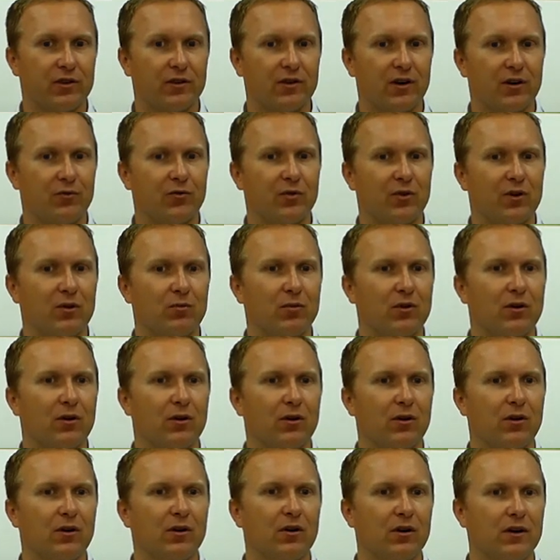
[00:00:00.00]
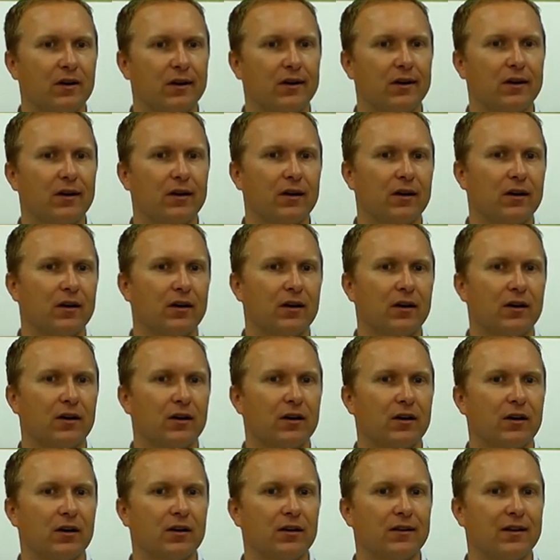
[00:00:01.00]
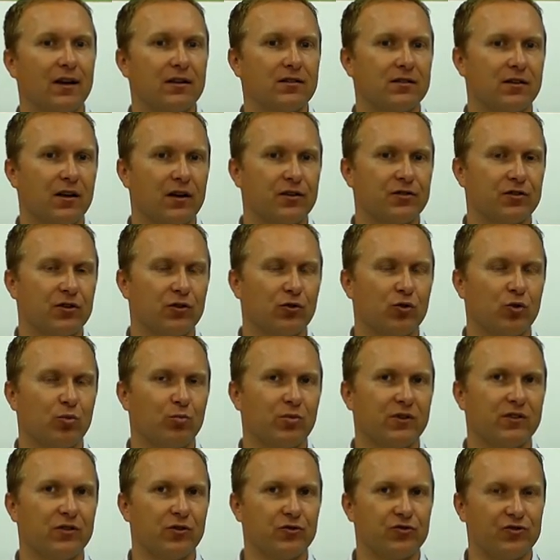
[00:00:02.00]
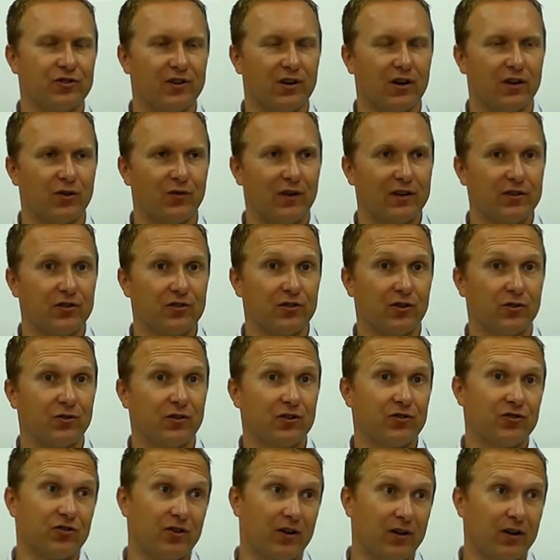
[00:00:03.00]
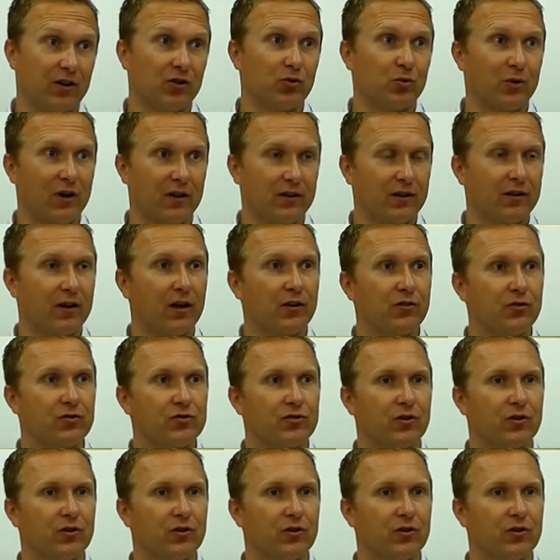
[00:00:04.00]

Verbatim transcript: trafiłem do e, najstarszej grupy z rocznika 2004, która teraz już